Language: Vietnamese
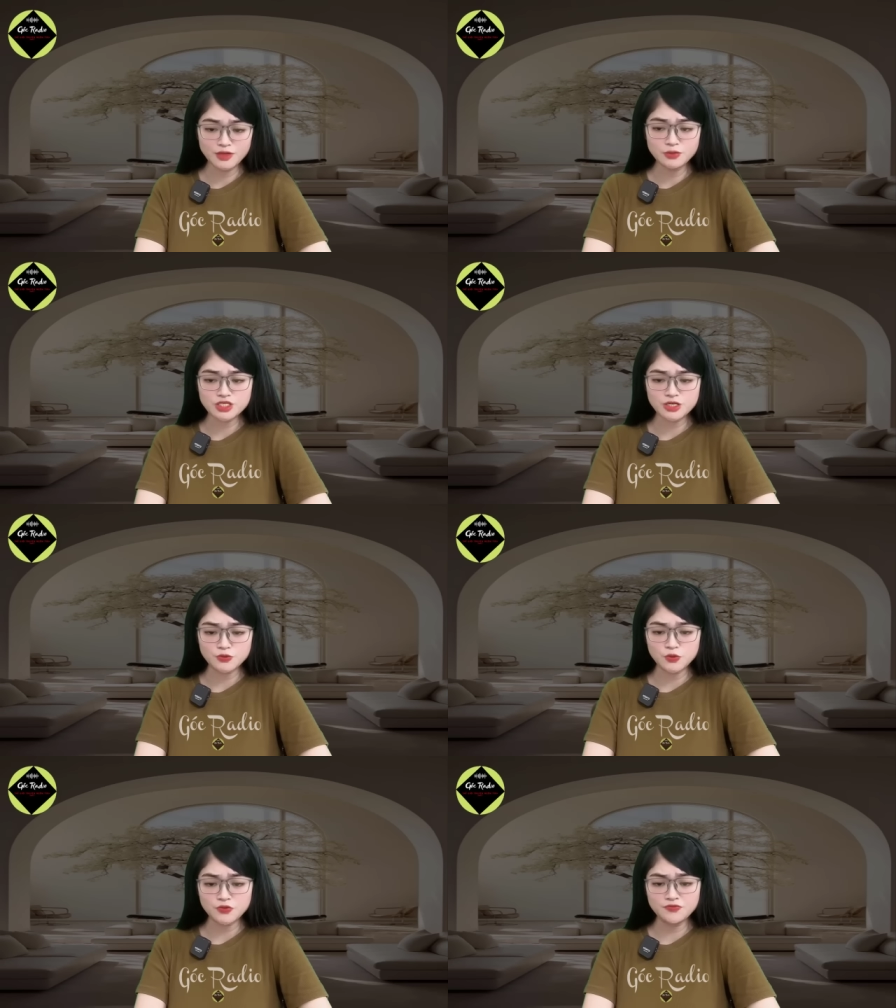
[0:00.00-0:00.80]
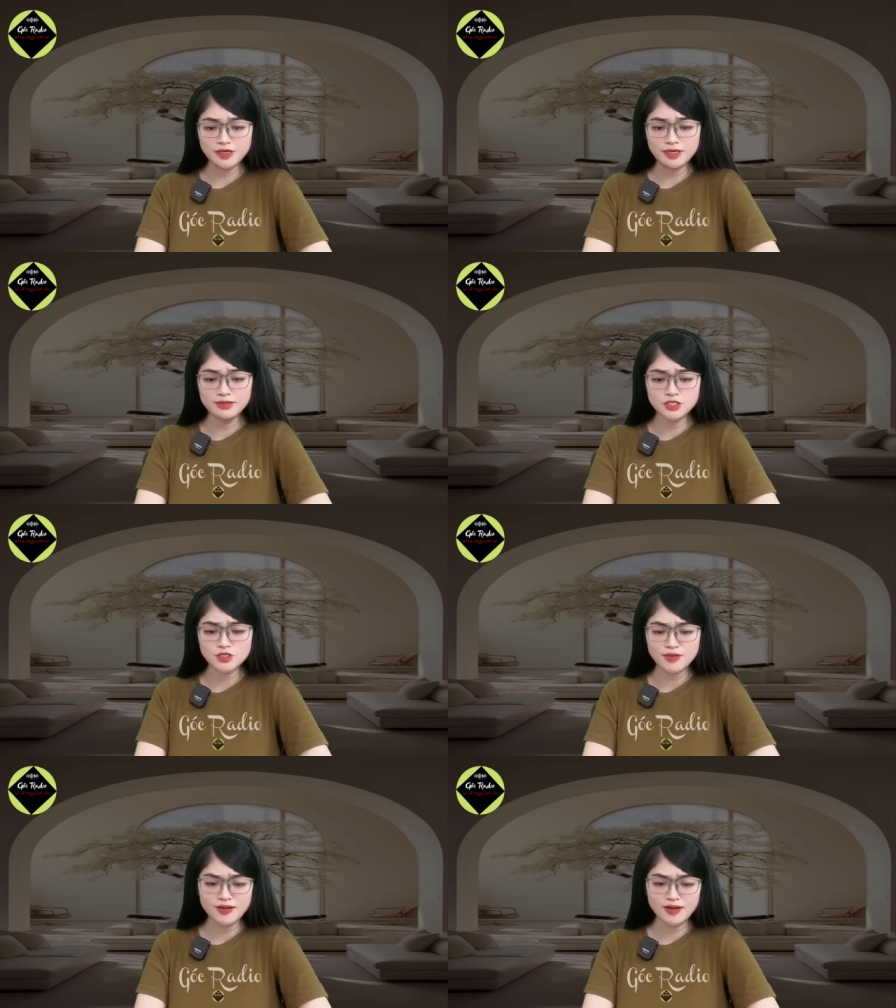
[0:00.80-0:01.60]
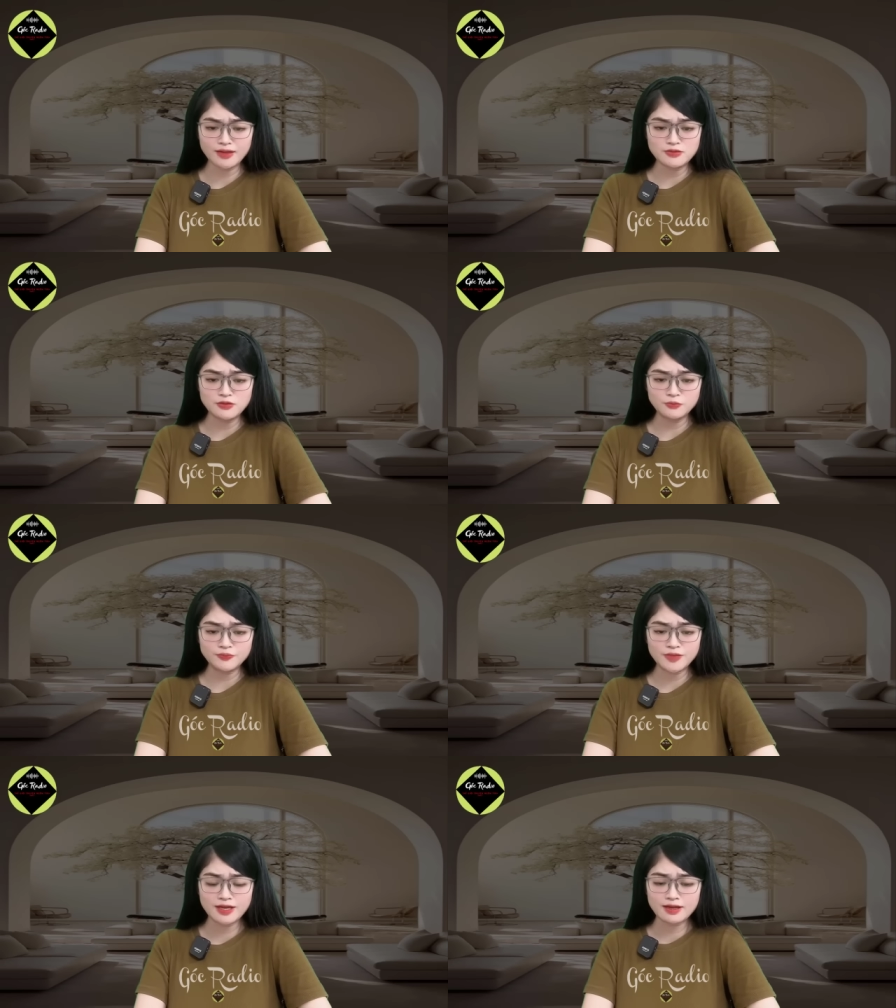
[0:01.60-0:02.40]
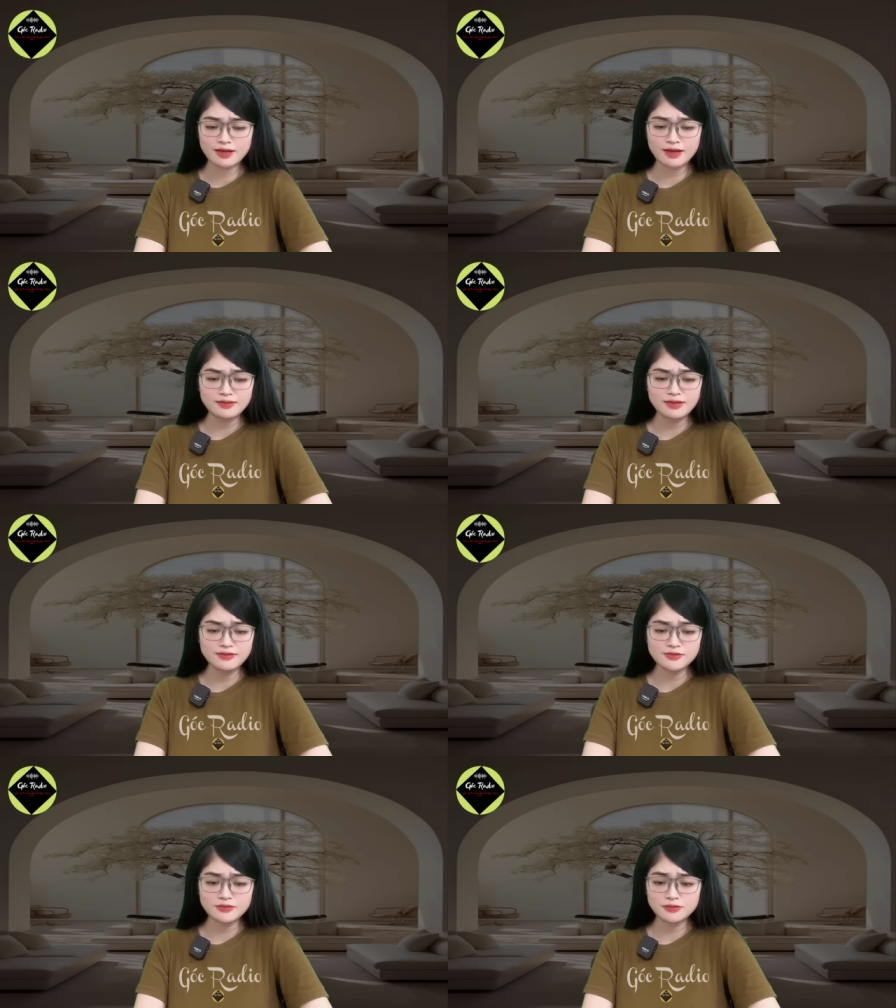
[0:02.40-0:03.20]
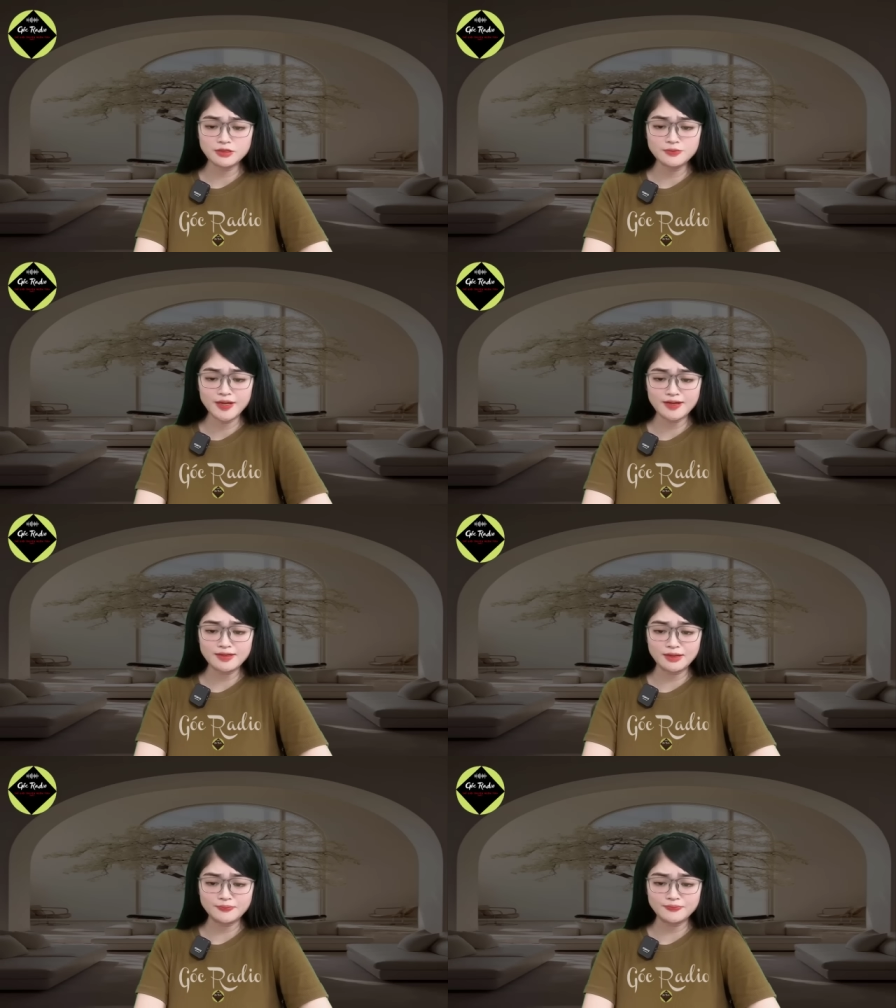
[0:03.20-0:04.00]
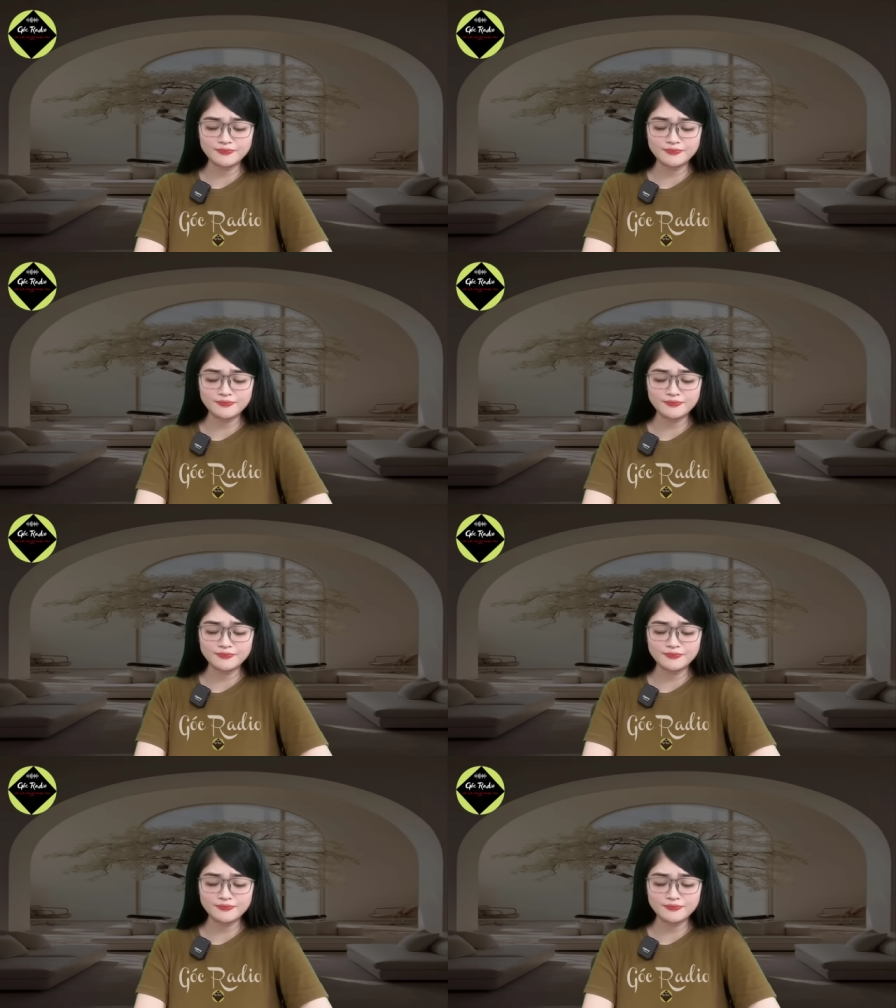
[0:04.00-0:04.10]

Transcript: của Trần Tuấn Vĩ trở nên lạnh lùng, ánh lên sự không hài lòng.